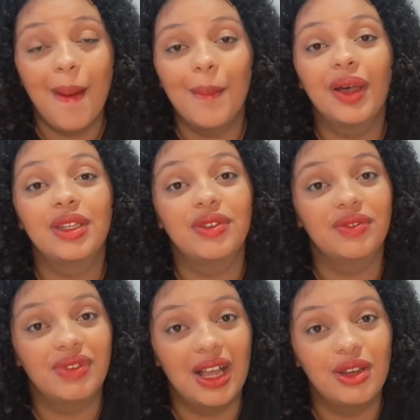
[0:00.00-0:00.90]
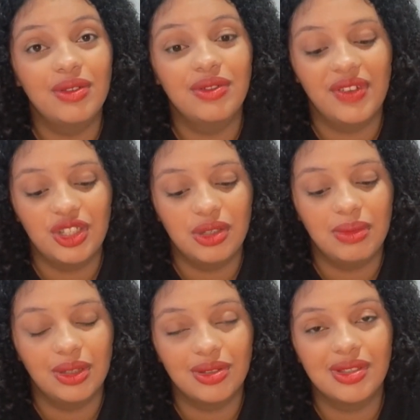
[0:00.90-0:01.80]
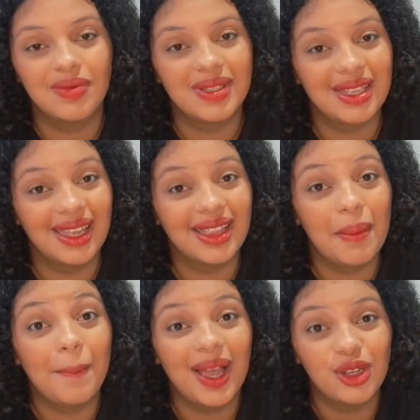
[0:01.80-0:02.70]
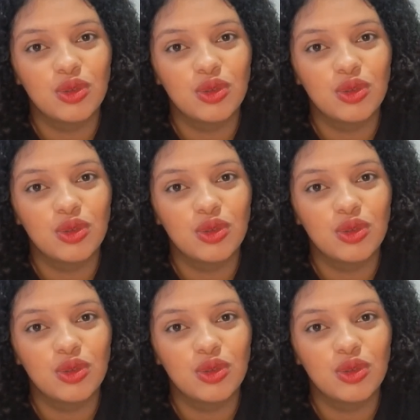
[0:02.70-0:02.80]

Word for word: Mas vale o investimento se você quer ter paz